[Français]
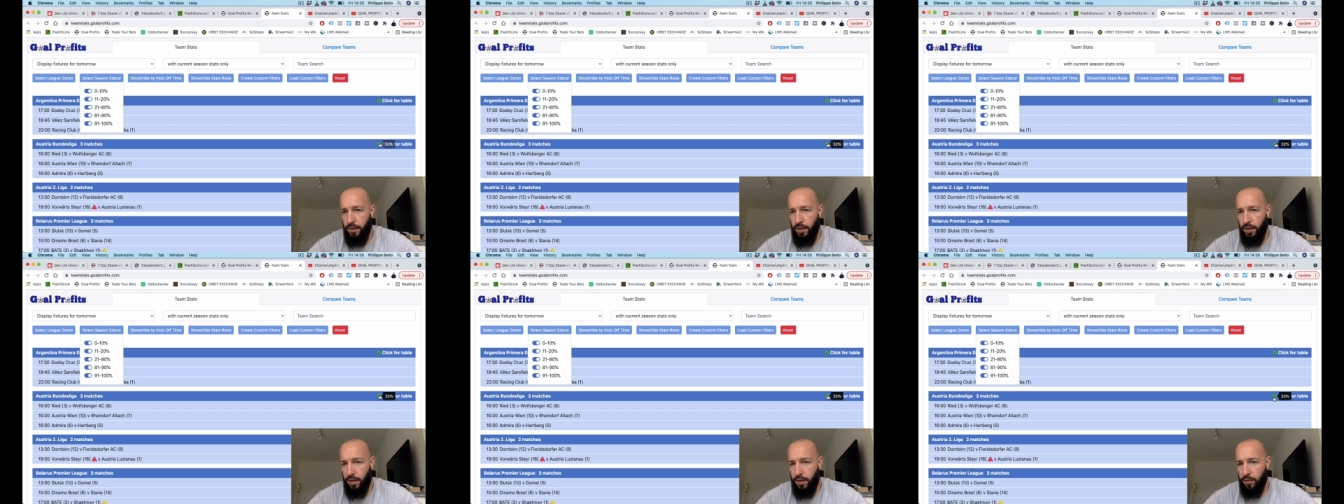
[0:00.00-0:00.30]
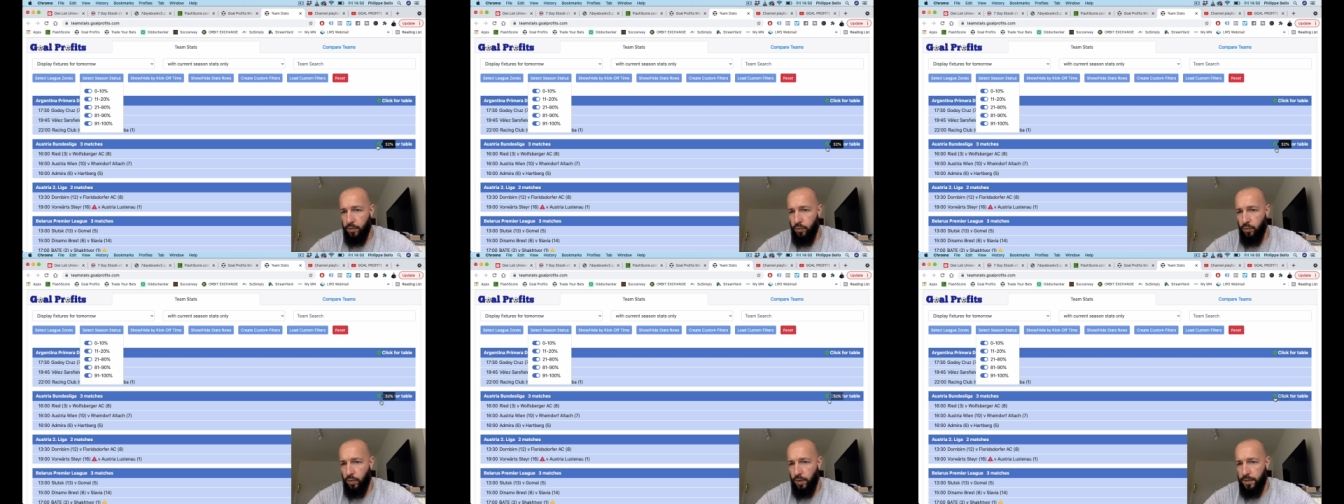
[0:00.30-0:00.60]
Hein,
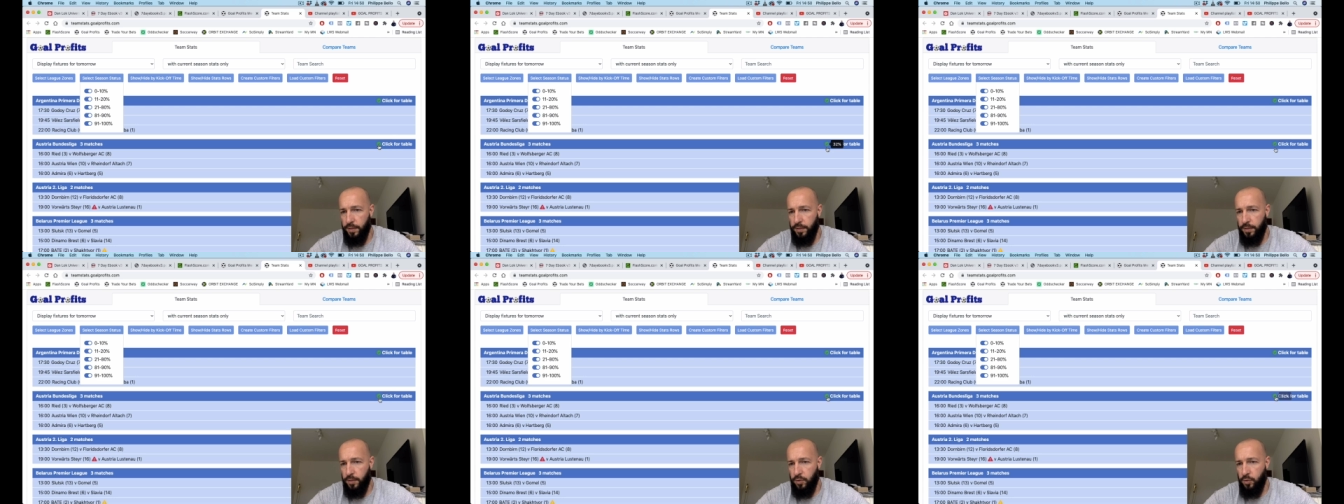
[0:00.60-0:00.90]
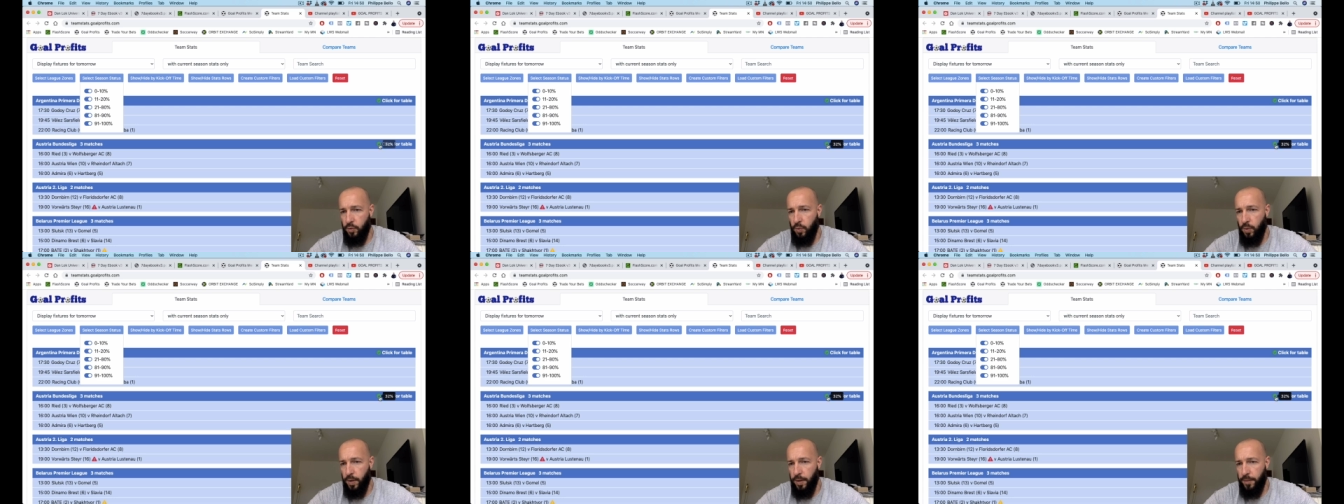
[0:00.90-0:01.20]
tu vois, ici,
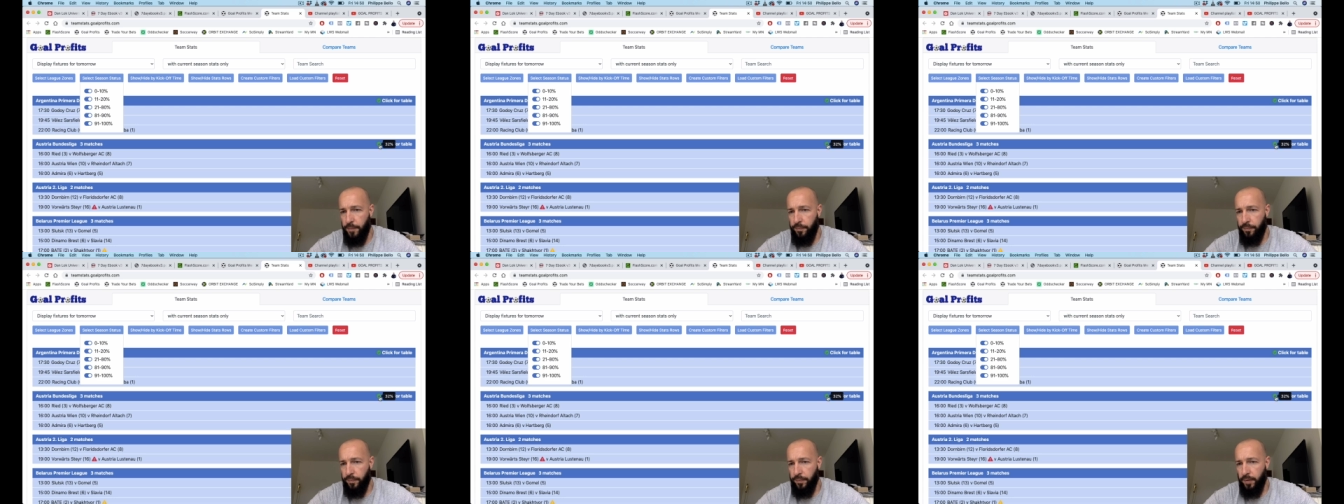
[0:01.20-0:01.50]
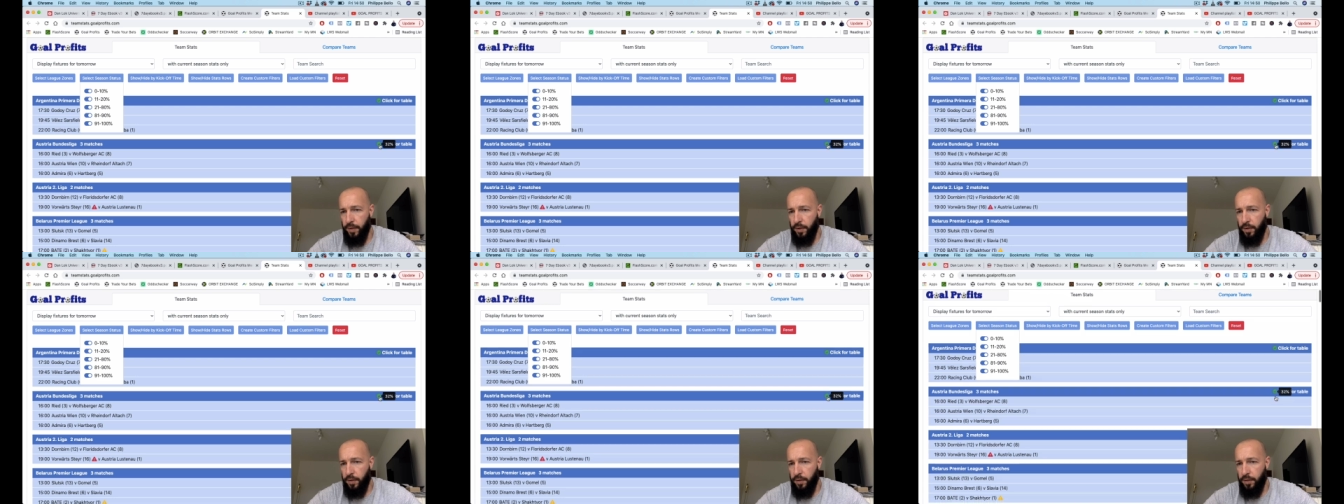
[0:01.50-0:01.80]
tu as
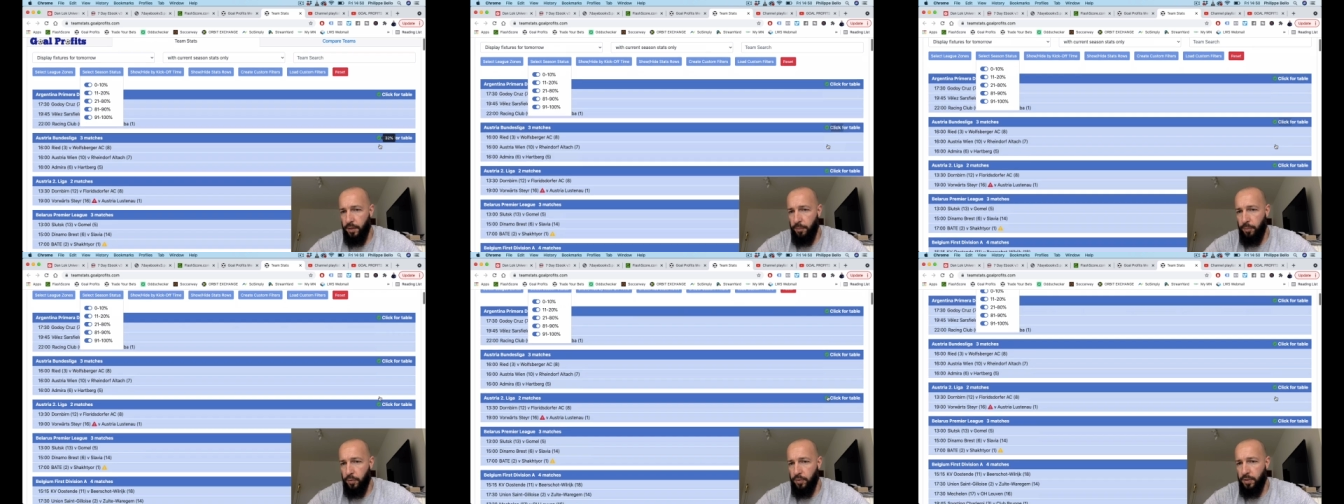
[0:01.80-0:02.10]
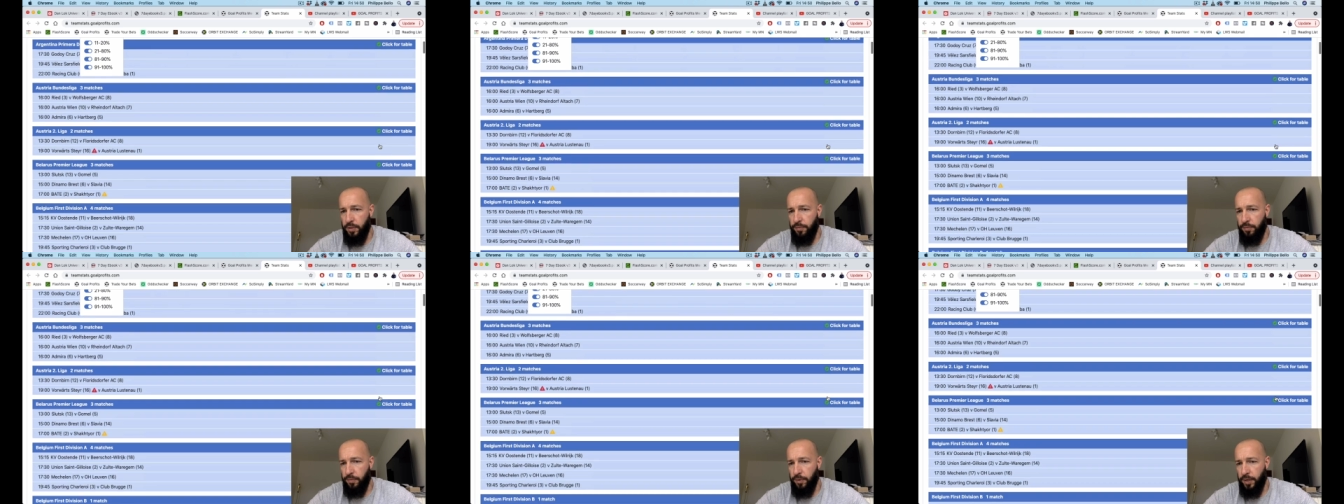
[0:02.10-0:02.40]
des
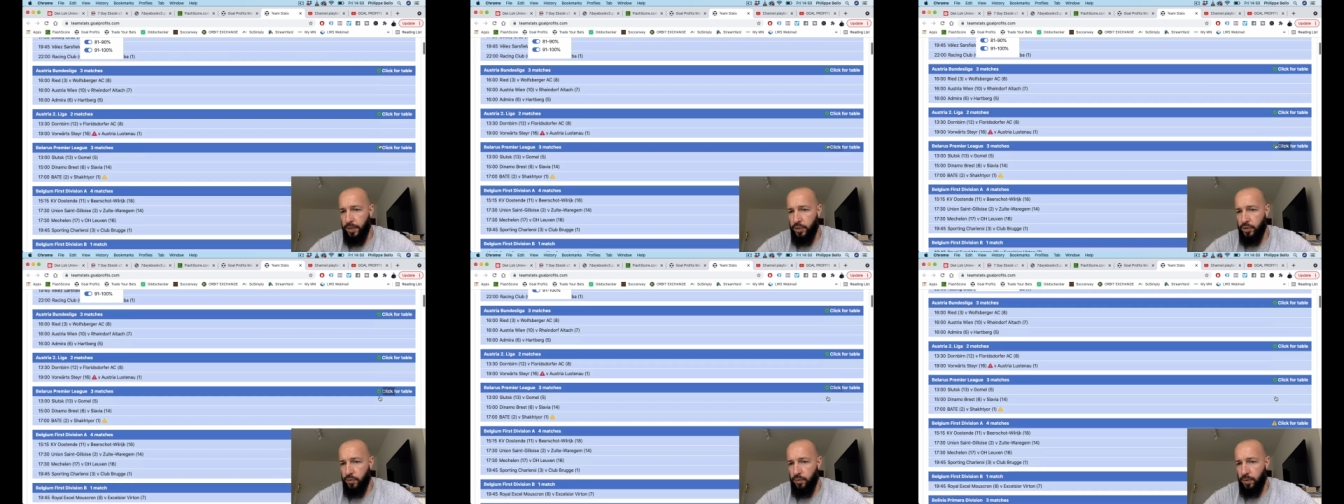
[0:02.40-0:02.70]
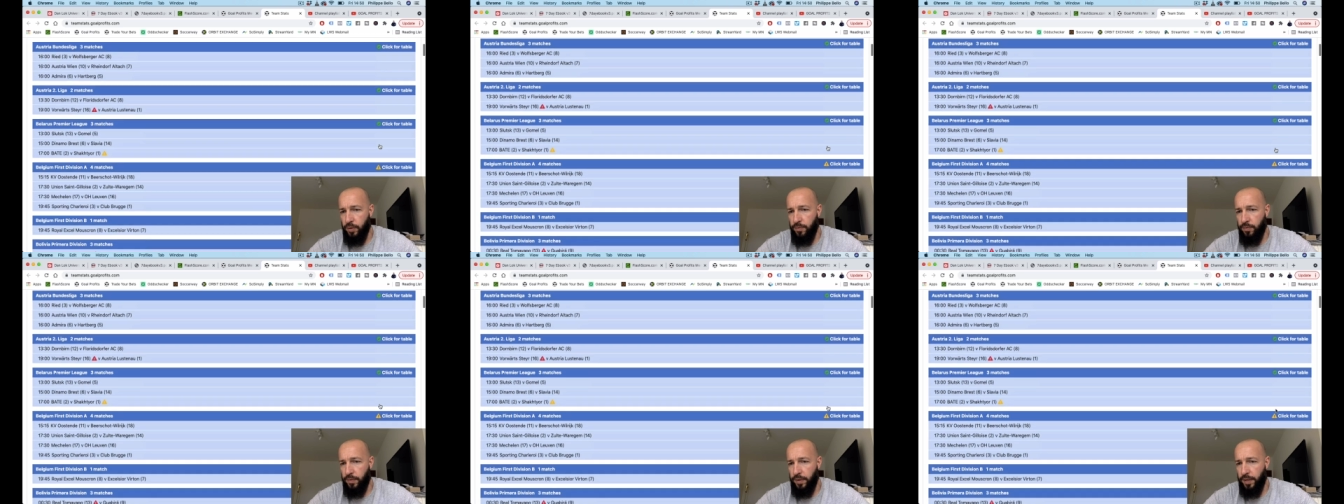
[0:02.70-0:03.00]
petites flèches,
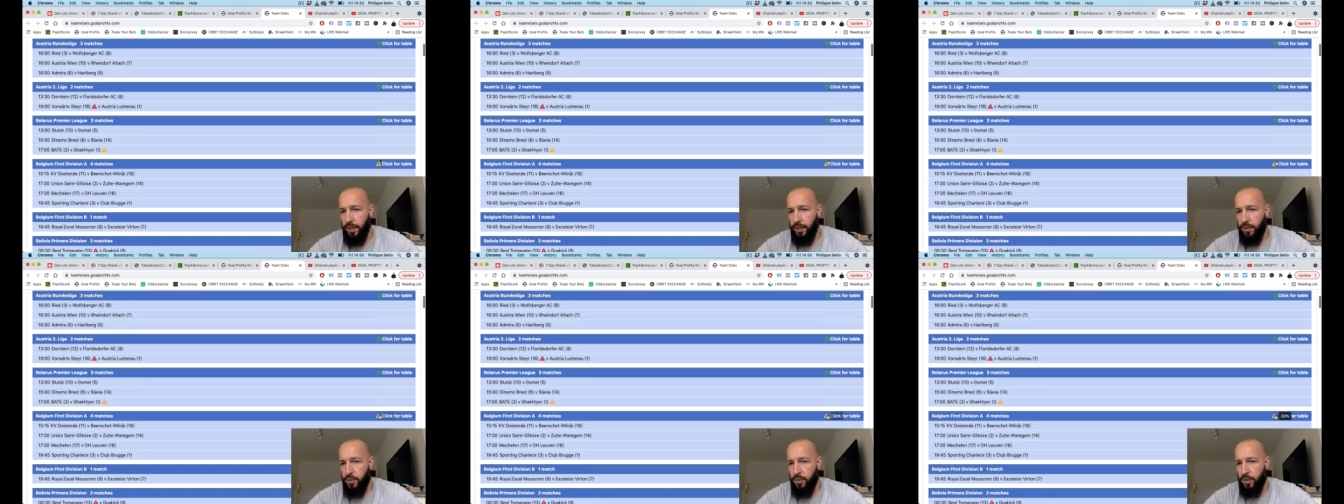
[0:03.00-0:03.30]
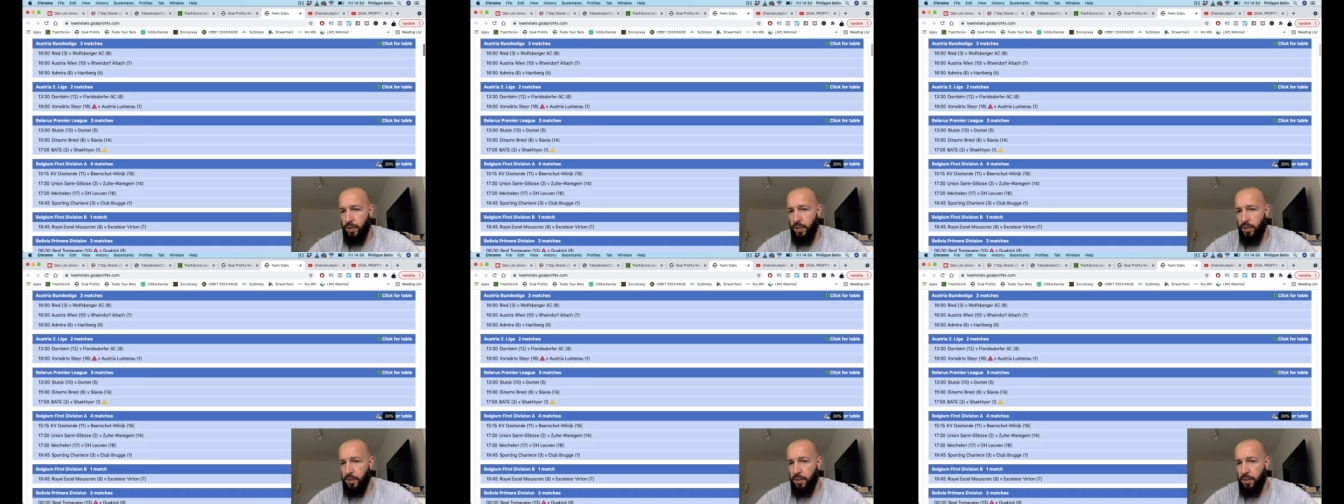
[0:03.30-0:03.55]
soit vertes, soit des